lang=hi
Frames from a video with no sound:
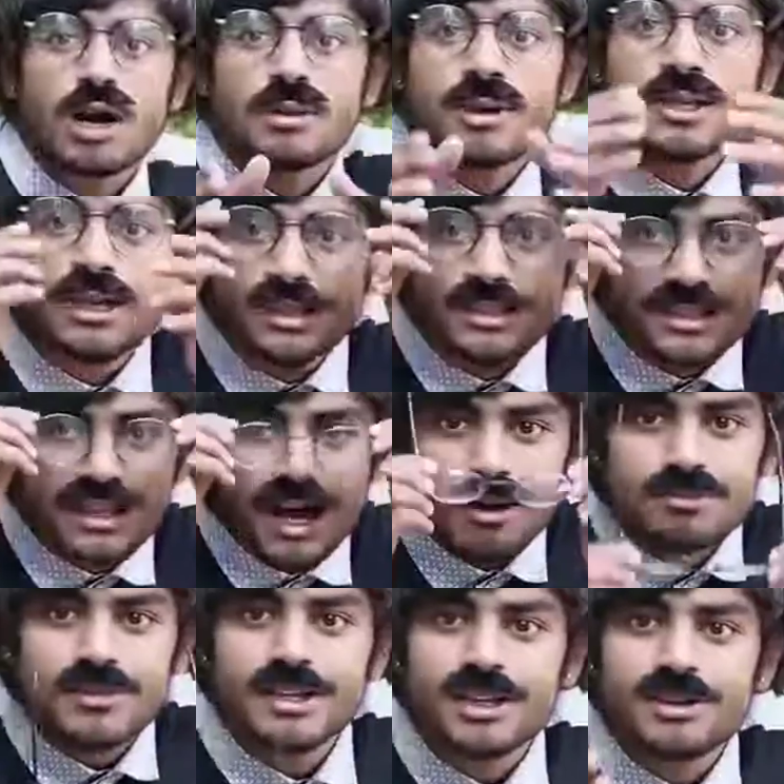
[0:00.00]
देगा अरे
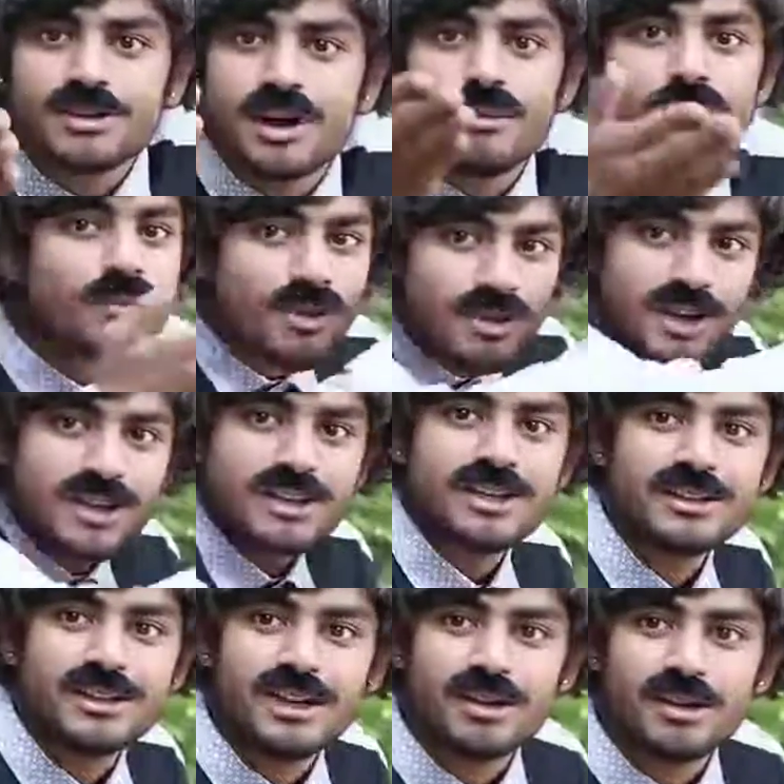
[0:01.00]
भैया जी आप कहिए तो हम
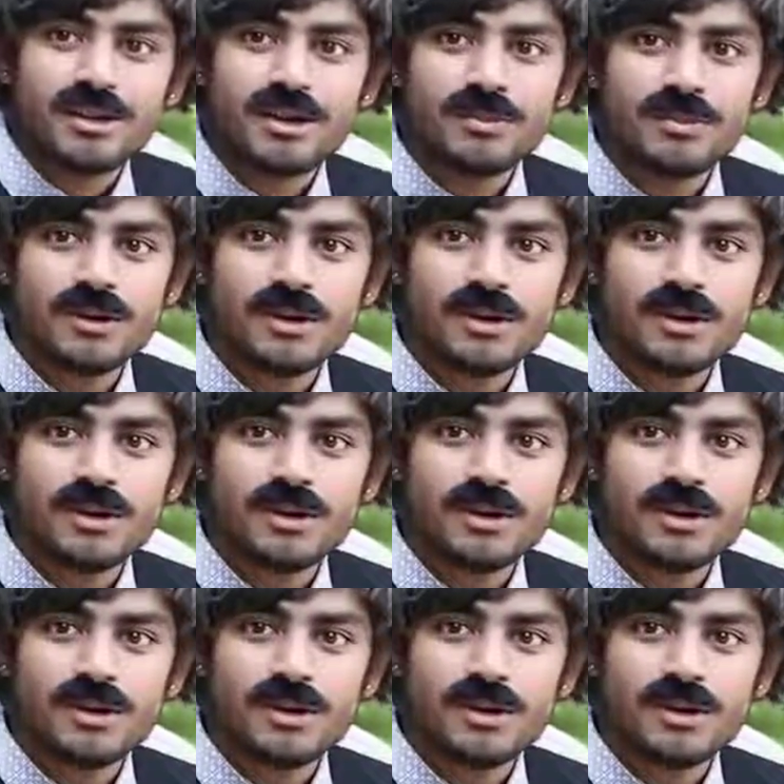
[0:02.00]
आपको कर देते